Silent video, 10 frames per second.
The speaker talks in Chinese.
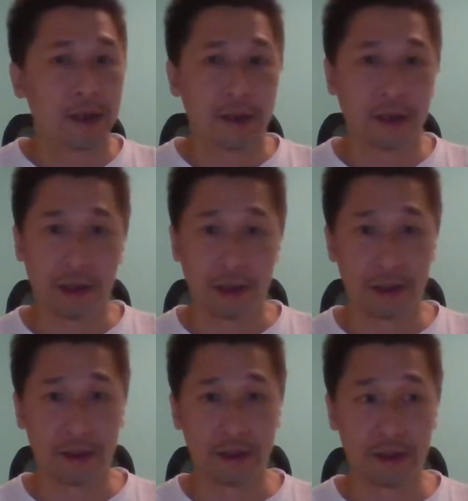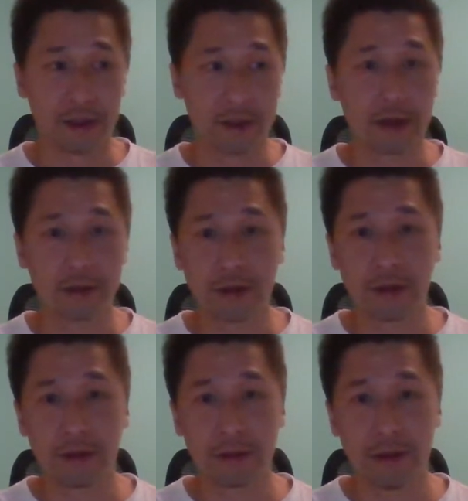呃，然后
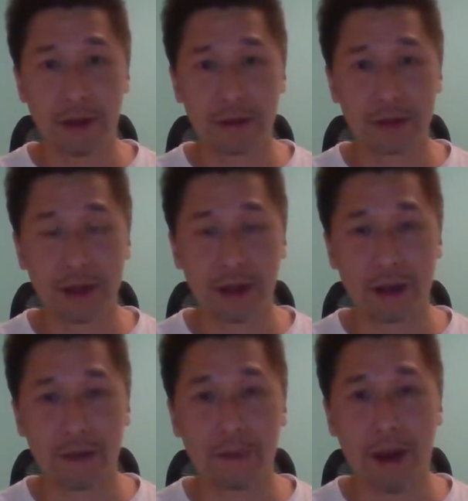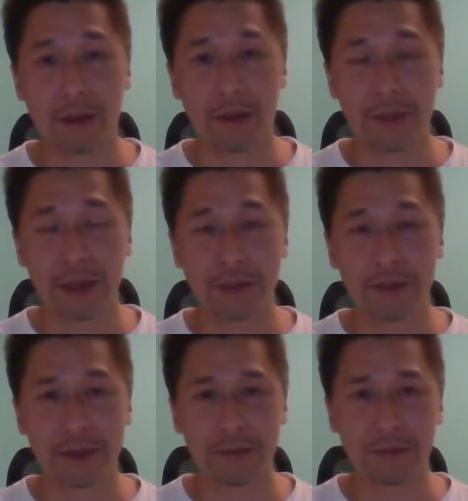就让香港的盘呢变得
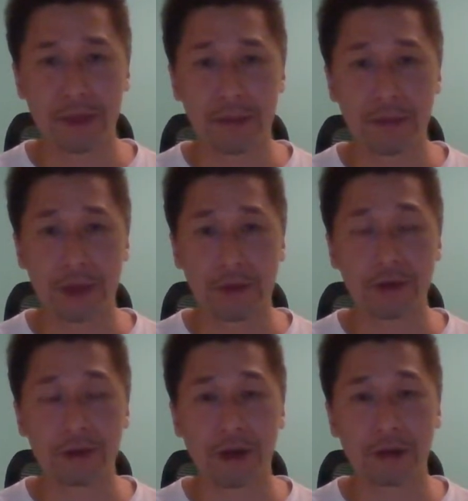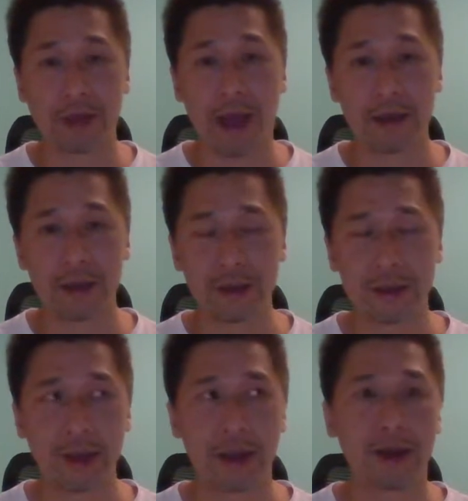比比比过去要大一
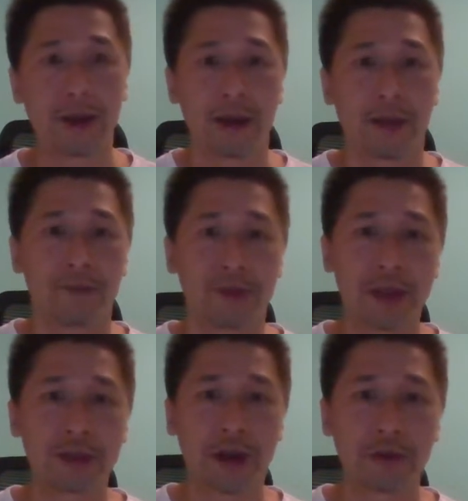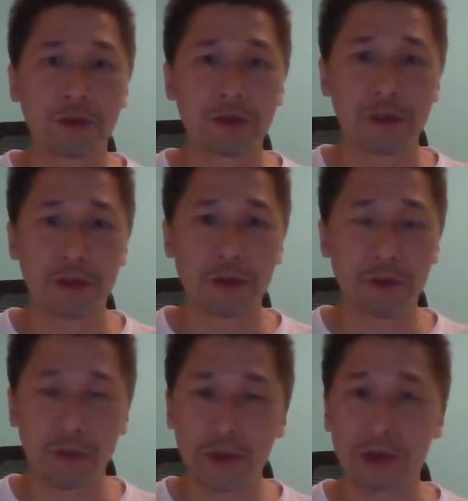些。那假如说是
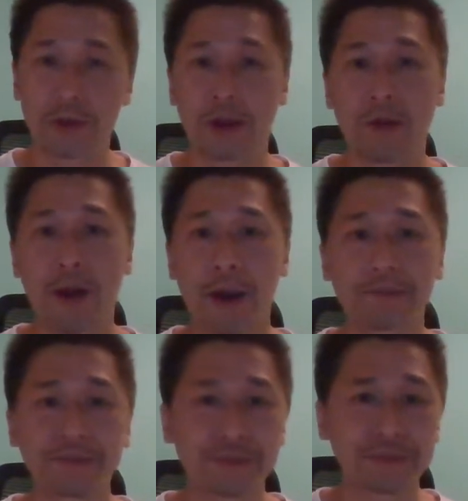如此的话，